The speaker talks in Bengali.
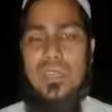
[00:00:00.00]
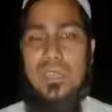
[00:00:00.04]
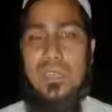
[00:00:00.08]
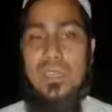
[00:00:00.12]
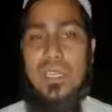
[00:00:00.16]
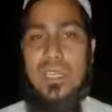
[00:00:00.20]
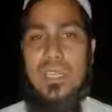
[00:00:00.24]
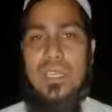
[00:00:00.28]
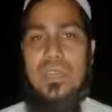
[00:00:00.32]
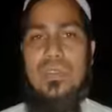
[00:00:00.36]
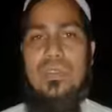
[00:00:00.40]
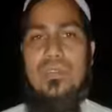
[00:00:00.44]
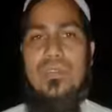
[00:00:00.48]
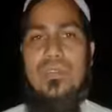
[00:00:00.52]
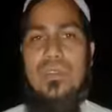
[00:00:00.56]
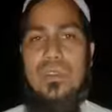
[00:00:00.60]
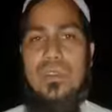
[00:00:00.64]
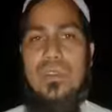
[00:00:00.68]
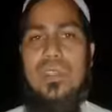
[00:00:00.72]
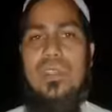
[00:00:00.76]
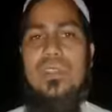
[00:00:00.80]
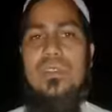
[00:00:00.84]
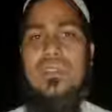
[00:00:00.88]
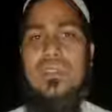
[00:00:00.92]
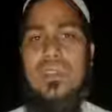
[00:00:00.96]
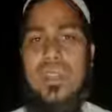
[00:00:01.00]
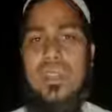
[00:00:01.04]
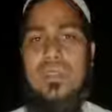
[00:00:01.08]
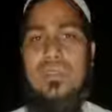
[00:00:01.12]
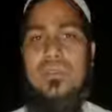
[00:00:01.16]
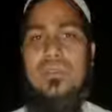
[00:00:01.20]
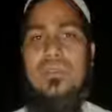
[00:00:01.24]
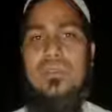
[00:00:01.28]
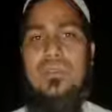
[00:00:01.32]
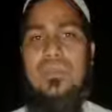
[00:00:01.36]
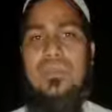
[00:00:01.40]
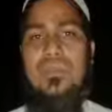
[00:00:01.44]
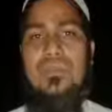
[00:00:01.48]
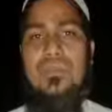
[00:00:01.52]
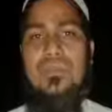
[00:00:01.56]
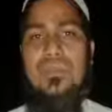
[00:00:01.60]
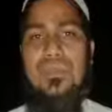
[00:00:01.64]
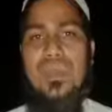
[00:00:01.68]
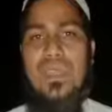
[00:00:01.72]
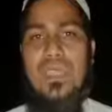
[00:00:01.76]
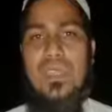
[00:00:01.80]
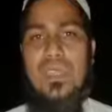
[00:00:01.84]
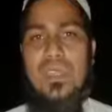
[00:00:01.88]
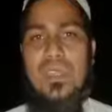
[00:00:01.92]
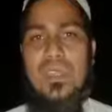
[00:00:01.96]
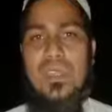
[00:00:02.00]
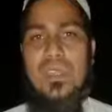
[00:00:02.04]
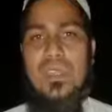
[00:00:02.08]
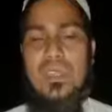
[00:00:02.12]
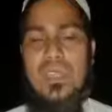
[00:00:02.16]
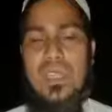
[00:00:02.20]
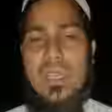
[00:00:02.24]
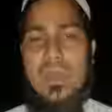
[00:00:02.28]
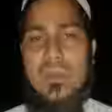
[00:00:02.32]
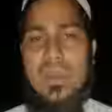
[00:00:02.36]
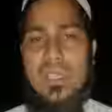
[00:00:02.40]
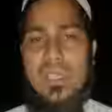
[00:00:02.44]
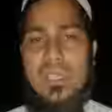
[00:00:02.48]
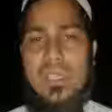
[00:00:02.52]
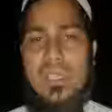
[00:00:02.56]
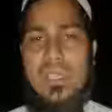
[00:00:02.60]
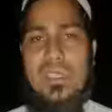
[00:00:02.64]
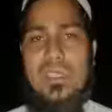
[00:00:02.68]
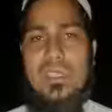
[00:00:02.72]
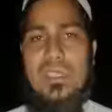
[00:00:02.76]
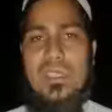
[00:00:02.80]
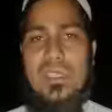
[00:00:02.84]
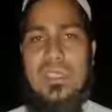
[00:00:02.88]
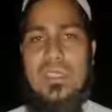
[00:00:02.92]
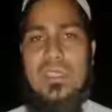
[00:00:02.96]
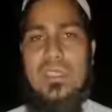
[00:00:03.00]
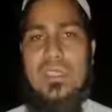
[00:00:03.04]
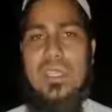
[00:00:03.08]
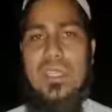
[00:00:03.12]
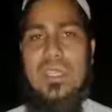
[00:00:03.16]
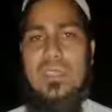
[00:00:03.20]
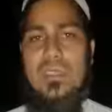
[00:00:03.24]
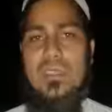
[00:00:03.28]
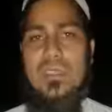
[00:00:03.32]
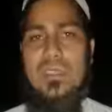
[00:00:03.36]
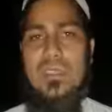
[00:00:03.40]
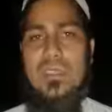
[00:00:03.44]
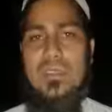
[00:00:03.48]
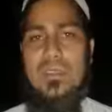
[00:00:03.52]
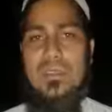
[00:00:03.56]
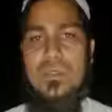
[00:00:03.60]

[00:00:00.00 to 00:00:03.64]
নিজেকে সুরক্ষিত রাখুন সামাজিক ডিস্ট্যান্স